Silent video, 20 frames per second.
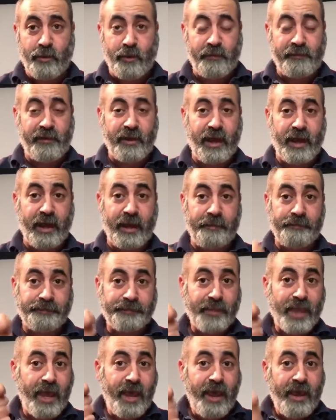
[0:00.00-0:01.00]
في
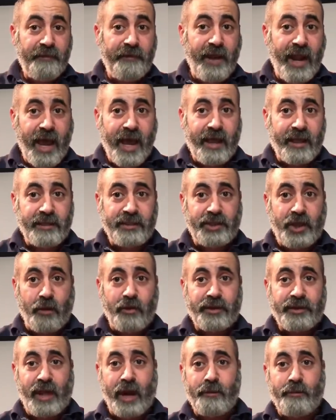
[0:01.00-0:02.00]
في العقد جاو
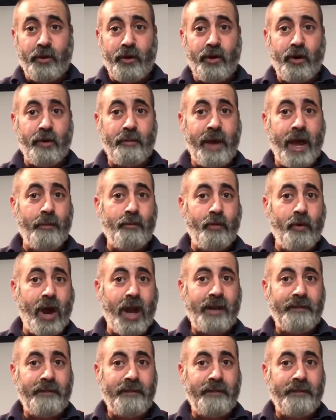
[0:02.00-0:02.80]
يطلبوا لهم اموال